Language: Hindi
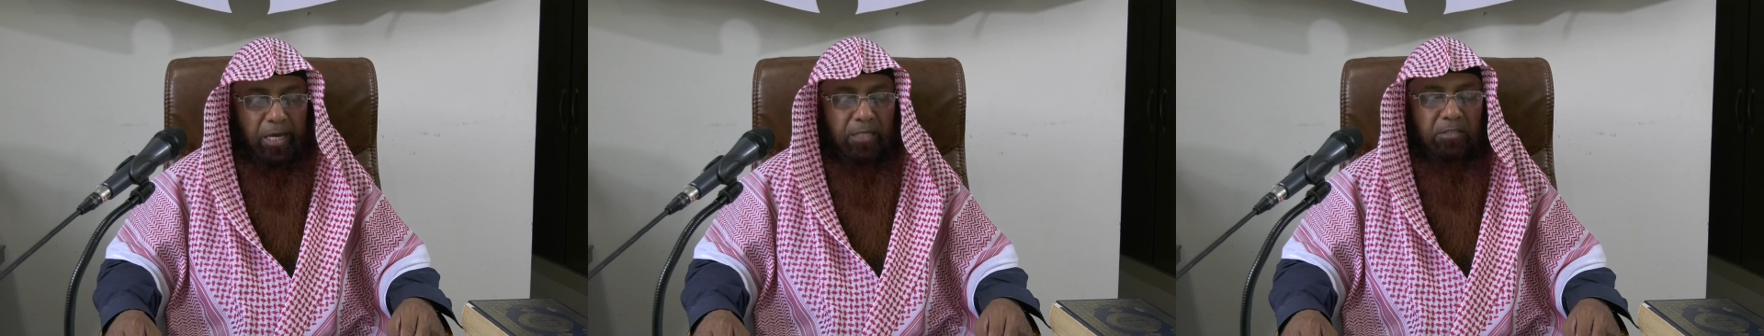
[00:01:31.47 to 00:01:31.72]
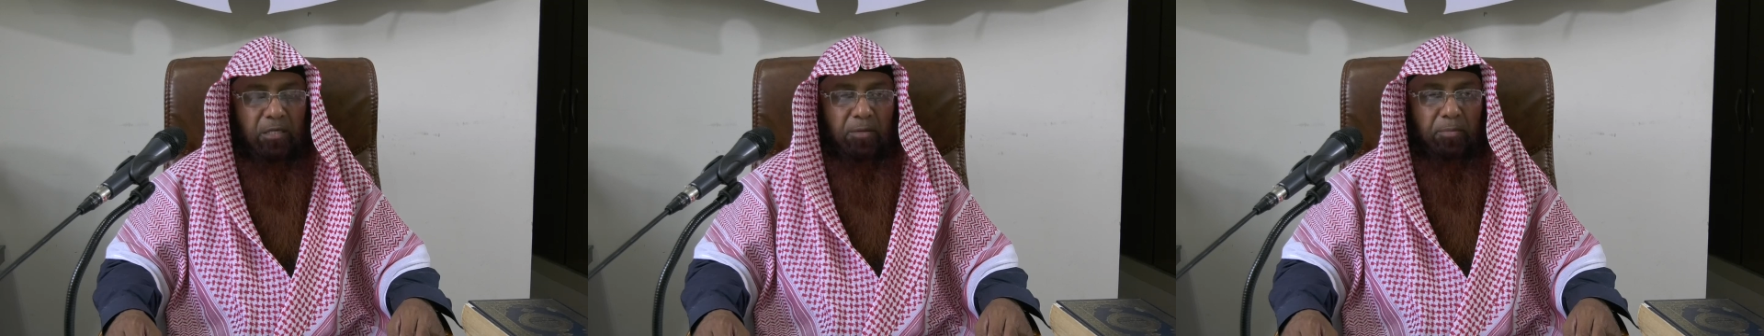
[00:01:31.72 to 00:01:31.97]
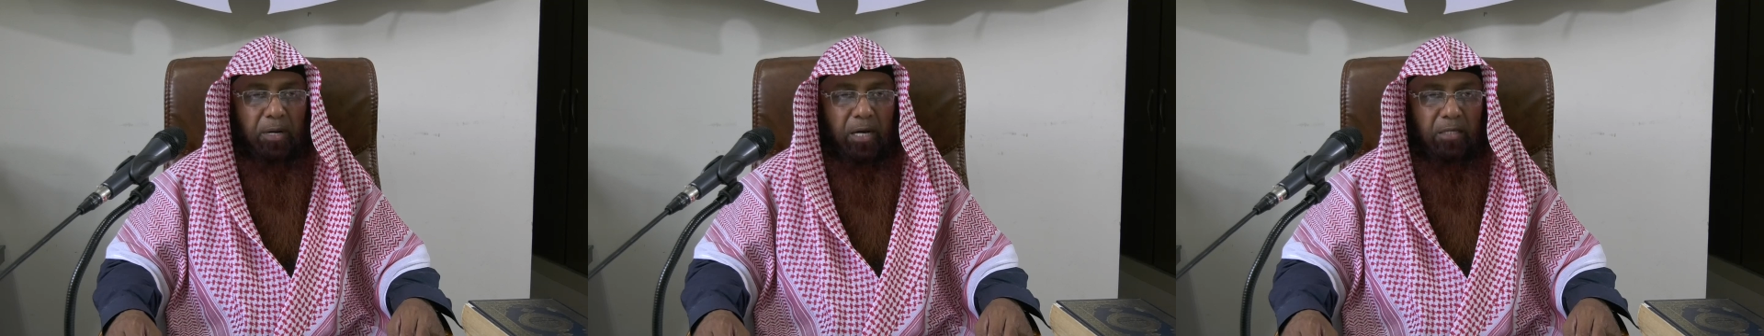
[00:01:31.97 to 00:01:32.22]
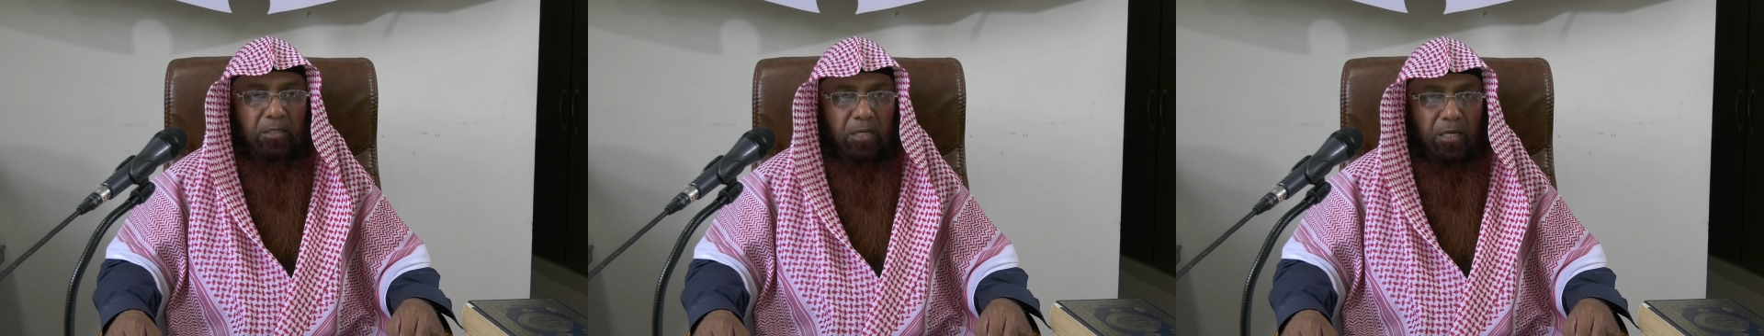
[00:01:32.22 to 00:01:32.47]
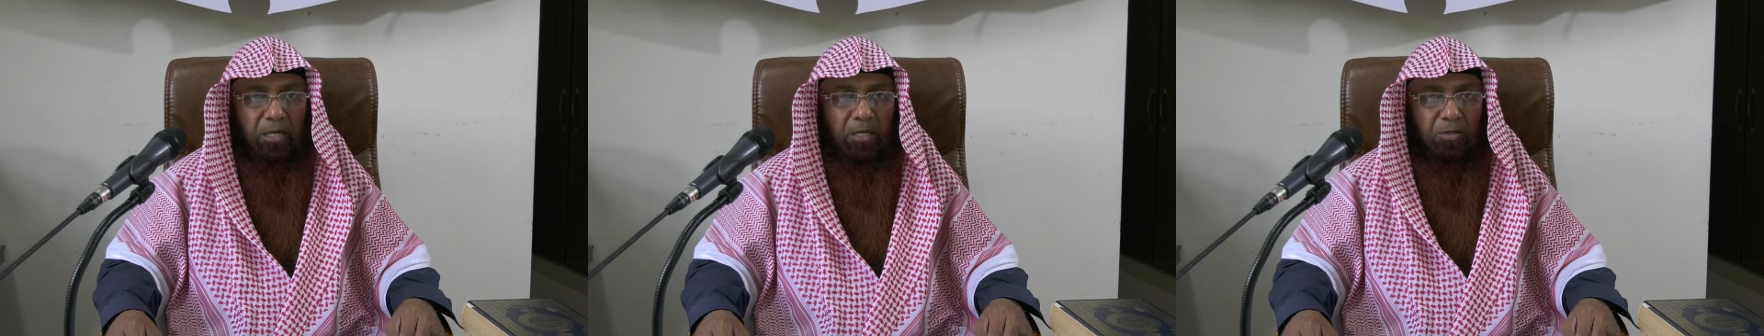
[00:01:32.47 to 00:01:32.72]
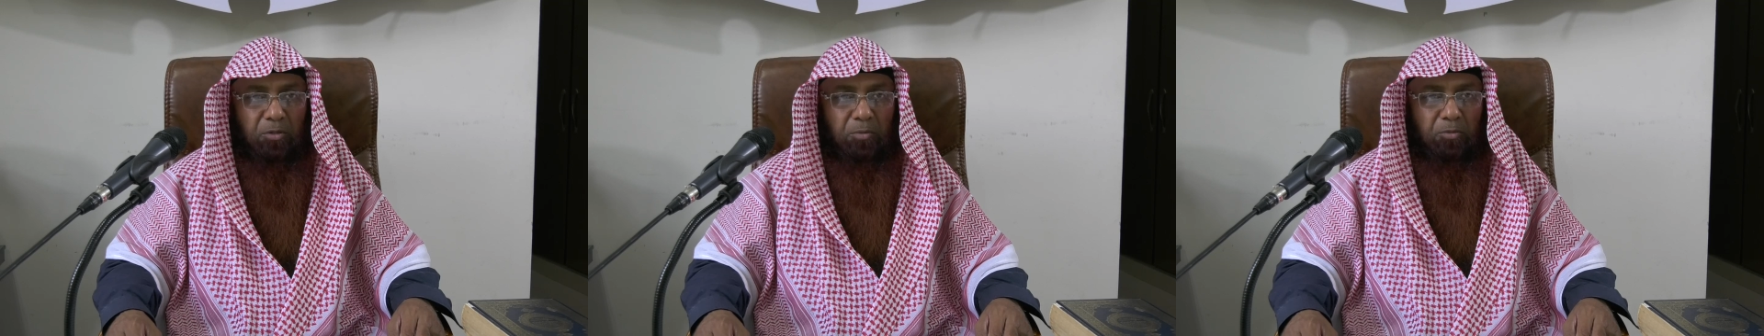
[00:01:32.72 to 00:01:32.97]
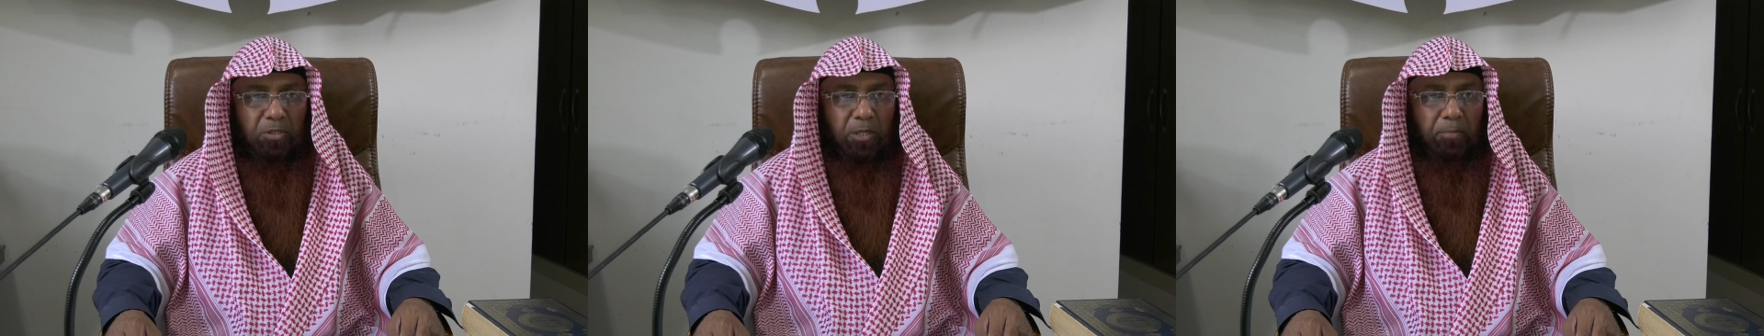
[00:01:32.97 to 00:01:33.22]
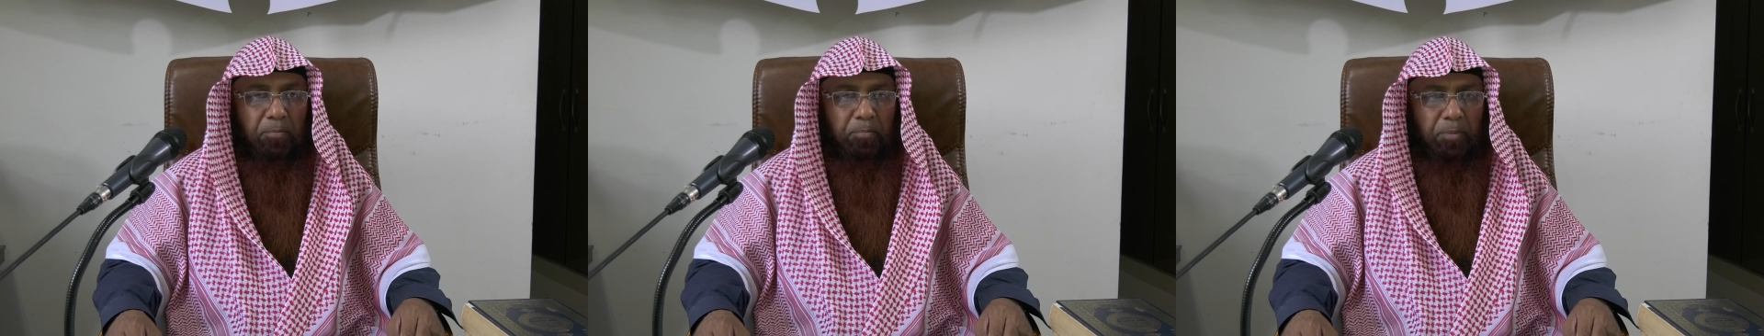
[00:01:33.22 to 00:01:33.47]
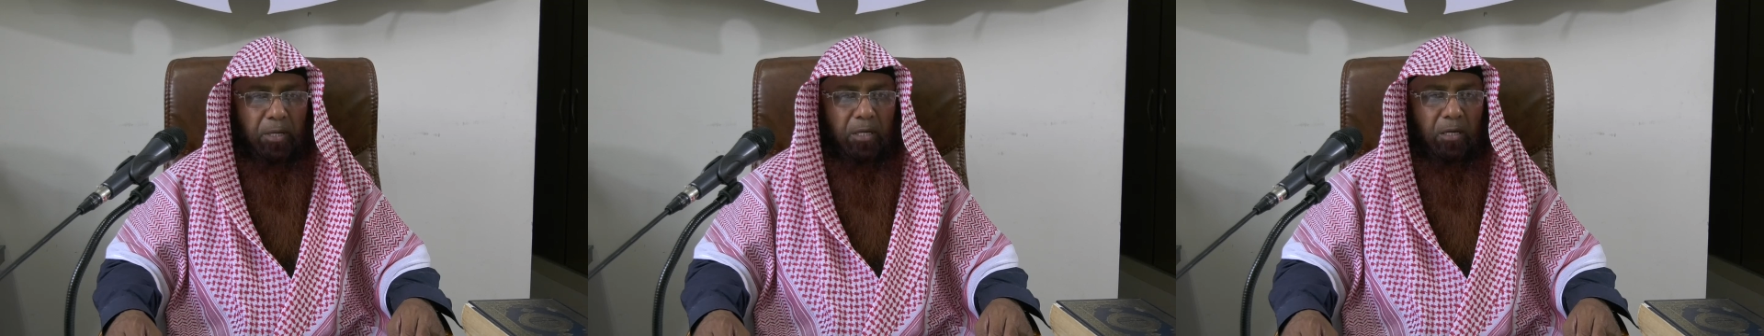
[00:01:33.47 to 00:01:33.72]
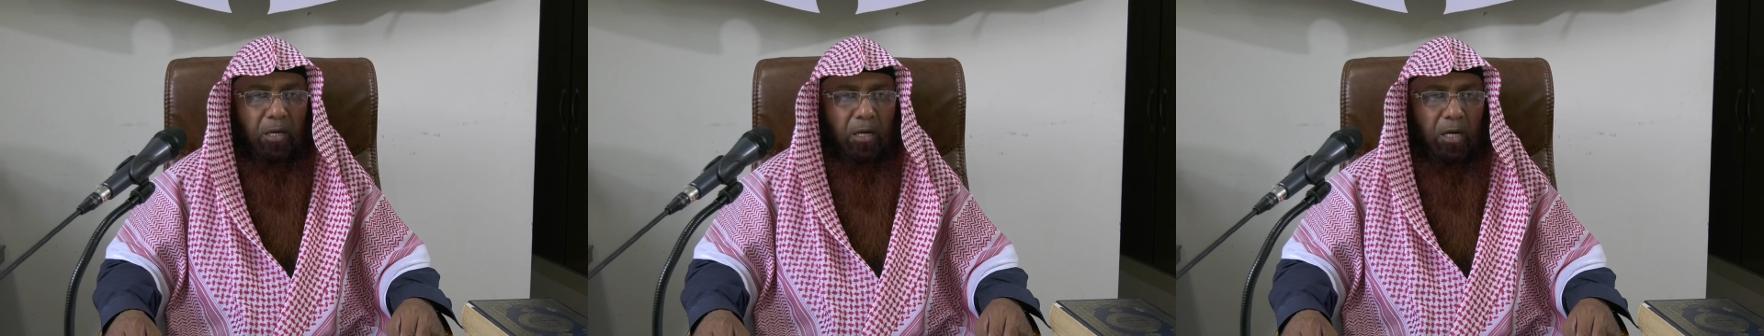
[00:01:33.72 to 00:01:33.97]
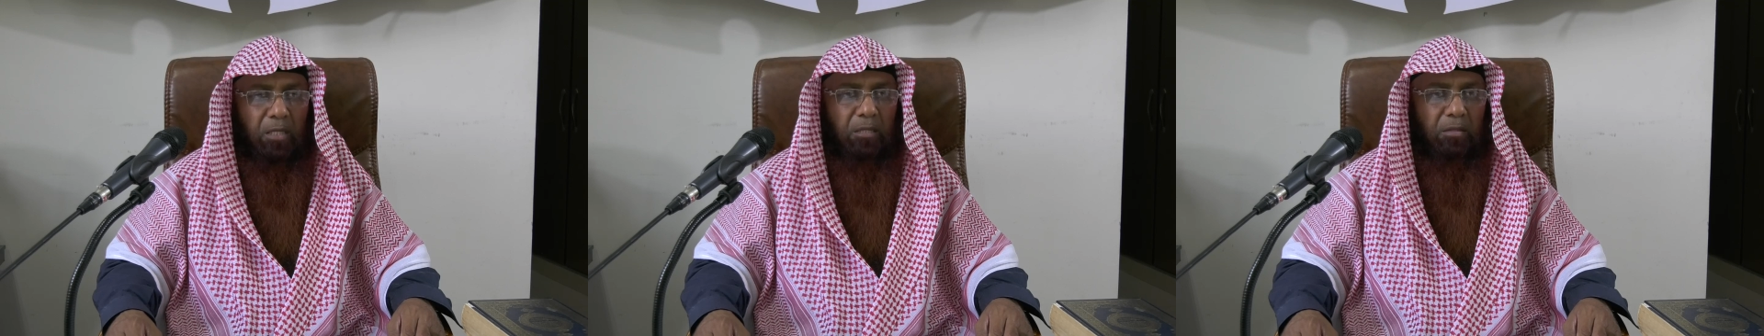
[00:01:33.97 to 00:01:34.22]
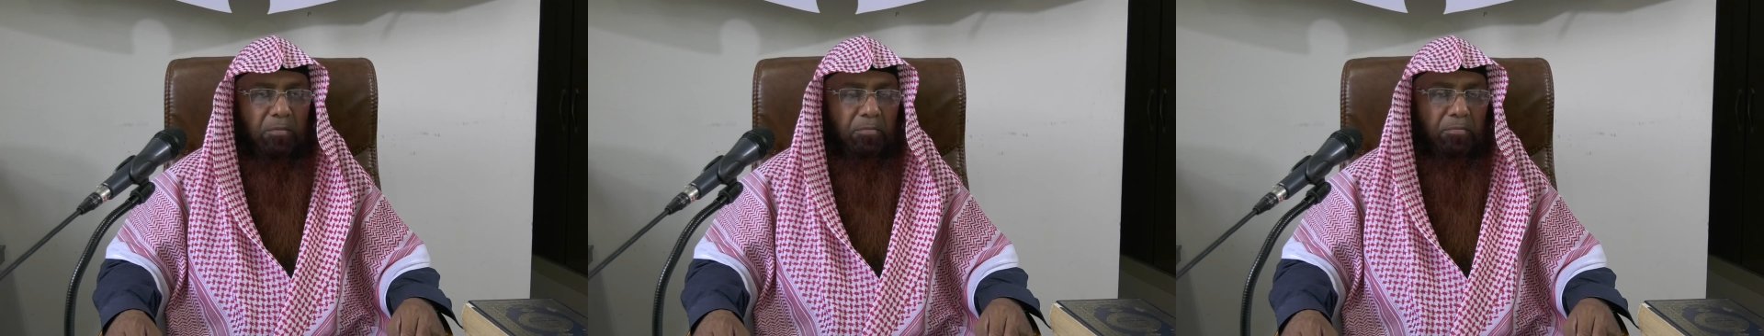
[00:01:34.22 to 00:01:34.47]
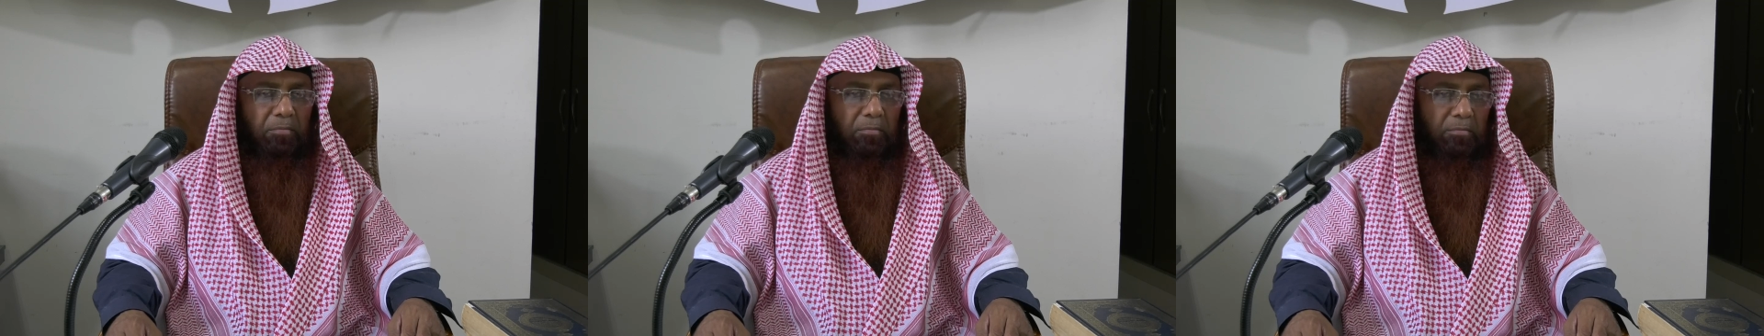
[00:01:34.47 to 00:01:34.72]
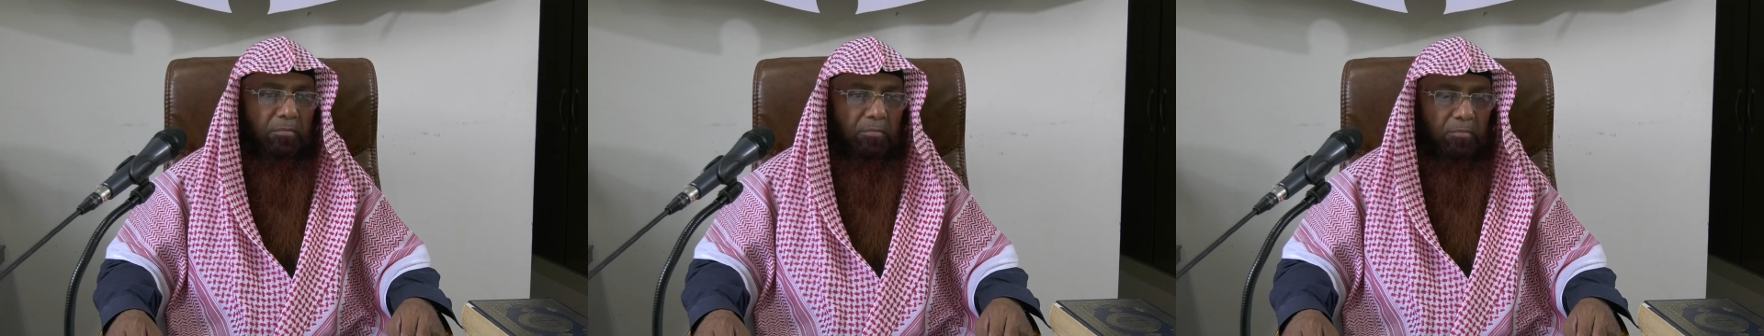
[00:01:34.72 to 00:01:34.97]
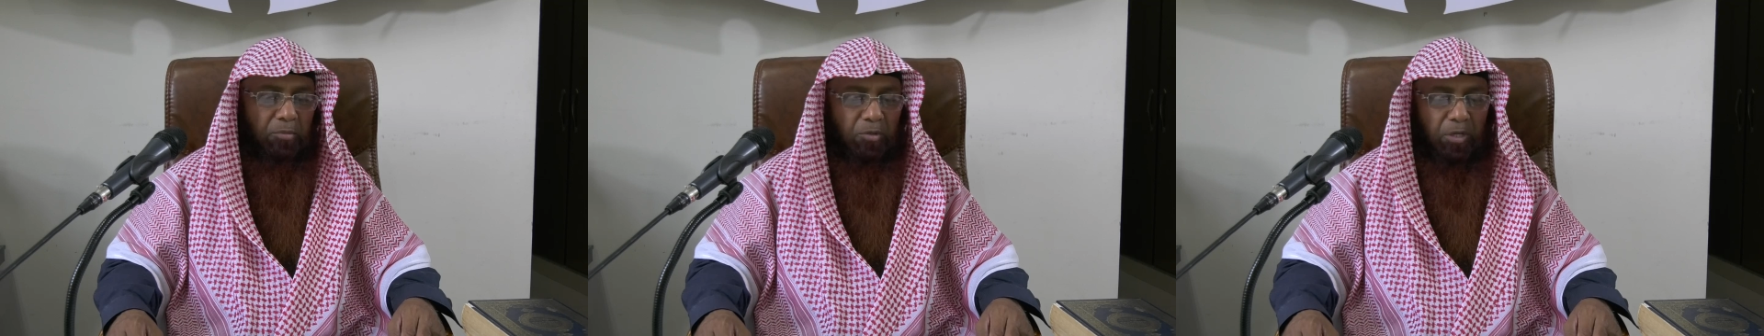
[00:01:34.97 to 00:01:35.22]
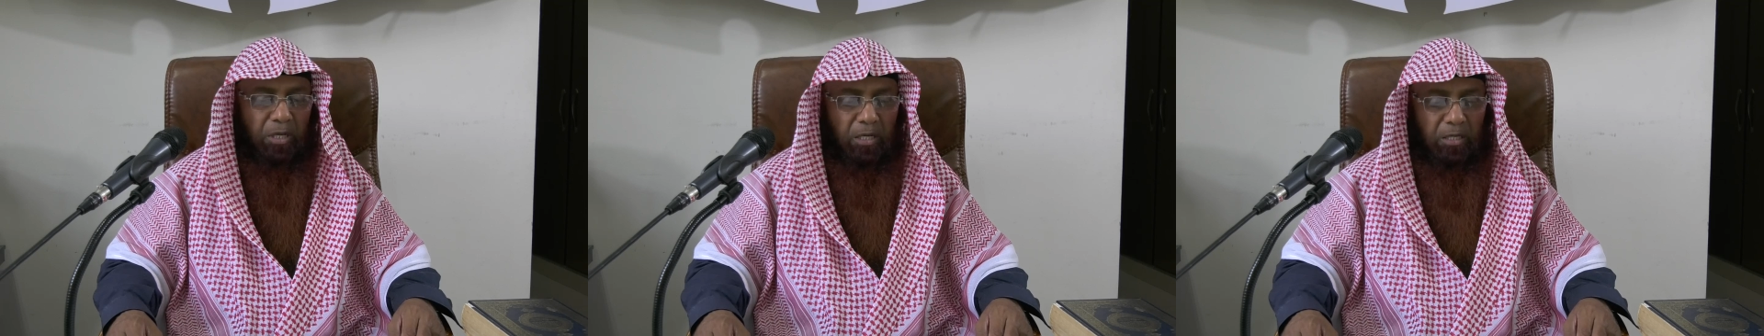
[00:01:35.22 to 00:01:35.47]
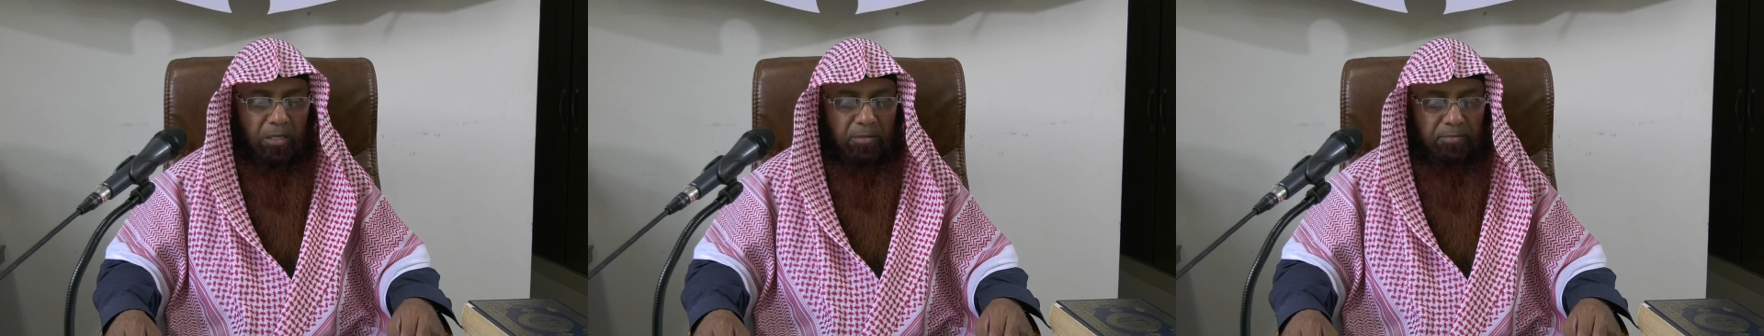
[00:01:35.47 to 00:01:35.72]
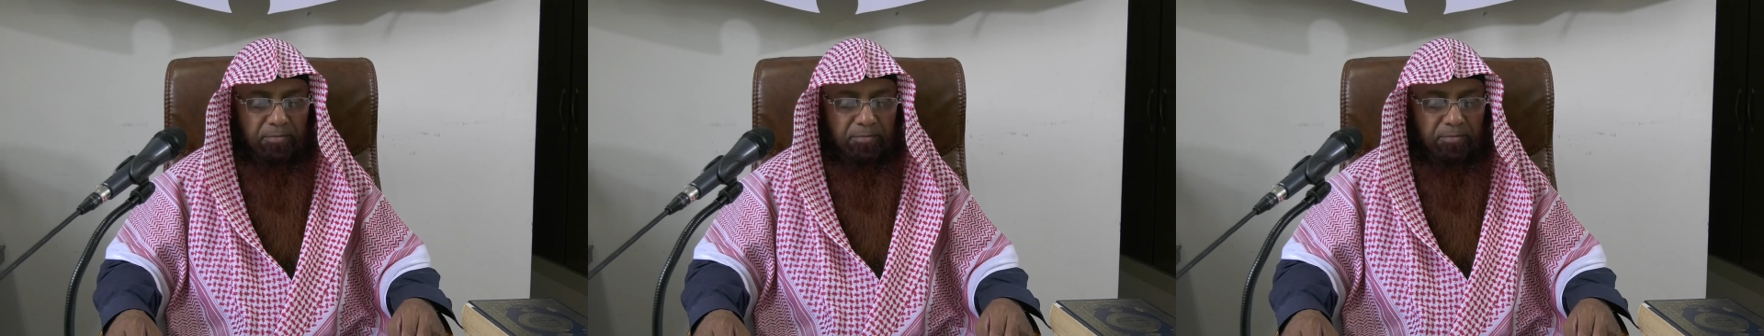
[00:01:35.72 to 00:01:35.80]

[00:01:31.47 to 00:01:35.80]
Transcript: ऐसी बात कही जो मुझे बेहद बुरी लगी